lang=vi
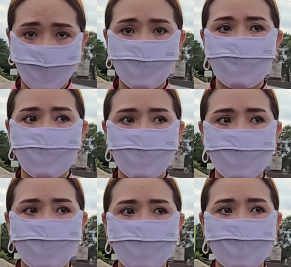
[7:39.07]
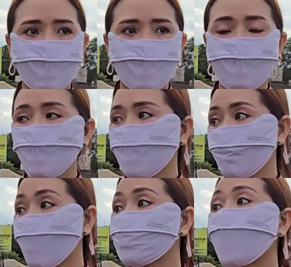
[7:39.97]
biết. Chị mới biết chiều nay.
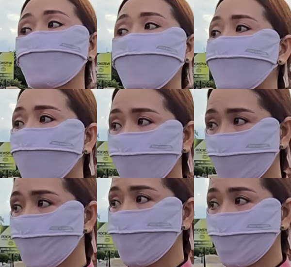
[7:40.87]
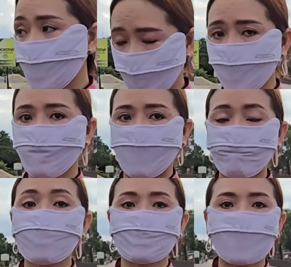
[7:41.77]
Một tuần nay thôi. Một tuần nay. Dạ. Trước là
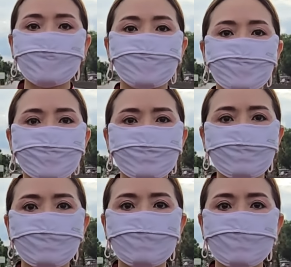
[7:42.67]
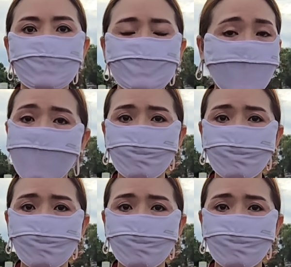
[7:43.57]
chị không có xem. Dạ